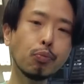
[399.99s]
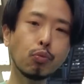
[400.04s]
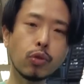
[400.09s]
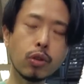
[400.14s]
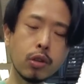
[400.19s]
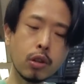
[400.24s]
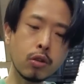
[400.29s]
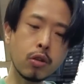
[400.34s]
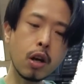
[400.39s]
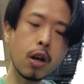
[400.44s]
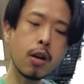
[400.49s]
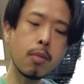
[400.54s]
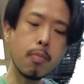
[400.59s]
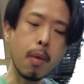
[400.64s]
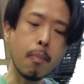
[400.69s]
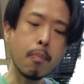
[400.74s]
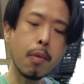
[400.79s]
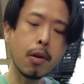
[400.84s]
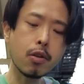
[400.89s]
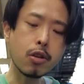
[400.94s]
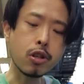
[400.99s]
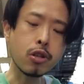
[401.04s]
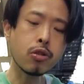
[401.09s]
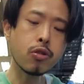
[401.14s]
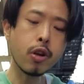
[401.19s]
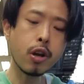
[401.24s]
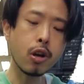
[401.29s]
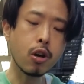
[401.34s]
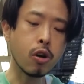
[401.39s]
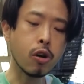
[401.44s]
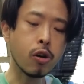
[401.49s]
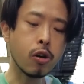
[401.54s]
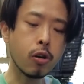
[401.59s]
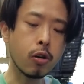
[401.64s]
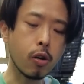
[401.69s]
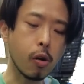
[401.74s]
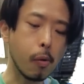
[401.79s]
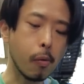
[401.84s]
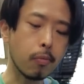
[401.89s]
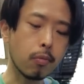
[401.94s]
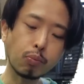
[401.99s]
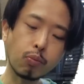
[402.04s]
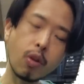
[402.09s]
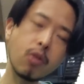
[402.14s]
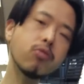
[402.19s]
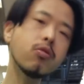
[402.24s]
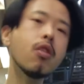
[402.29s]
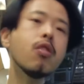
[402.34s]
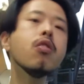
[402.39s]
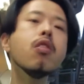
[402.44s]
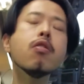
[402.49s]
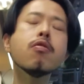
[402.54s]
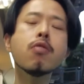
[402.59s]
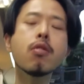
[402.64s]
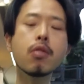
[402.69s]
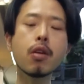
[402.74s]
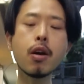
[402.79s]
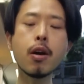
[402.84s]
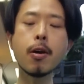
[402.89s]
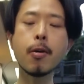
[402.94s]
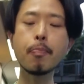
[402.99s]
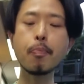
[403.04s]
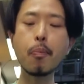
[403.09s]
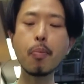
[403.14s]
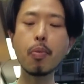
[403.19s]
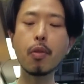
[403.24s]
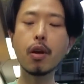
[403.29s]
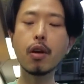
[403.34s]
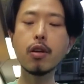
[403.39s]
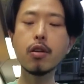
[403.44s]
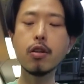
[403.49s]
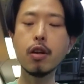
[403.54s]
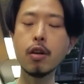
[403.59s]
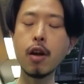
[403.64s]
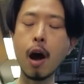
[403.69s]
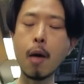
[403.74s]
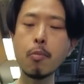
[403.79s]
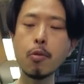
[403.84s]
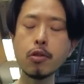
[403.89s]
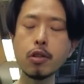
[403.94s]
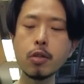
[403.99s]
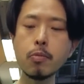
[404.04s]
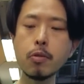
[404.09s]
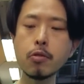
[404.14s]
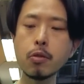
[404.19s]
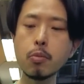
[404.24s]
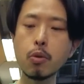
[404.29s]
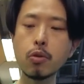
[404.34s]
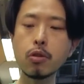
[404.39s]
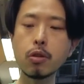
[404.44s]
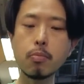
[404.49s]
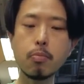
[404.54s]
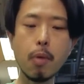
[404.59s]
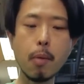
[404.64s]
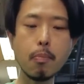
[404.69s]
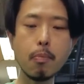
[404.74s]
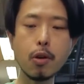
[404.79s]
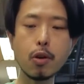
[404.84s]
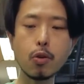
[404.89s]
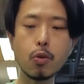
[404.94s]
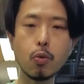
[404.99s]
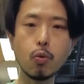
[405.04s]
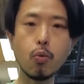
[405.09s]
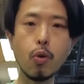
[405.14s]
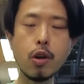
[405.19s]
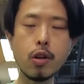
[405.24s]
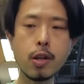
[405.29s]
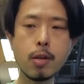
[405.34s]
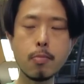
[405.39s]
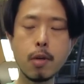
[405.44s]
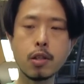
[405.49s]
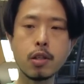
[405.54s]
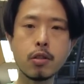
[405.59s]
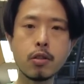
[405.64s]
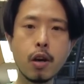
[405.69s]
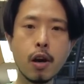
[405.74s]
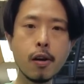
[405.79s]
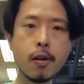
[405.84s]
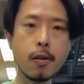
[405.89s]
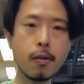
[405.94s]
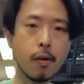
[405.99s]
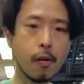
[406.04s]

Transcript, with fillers: 근데 제가 맵맛을 싫어해요. 근데 희한하게 이 라면집에서 먹는 맵맛은 왜 이렇게 맛있냐?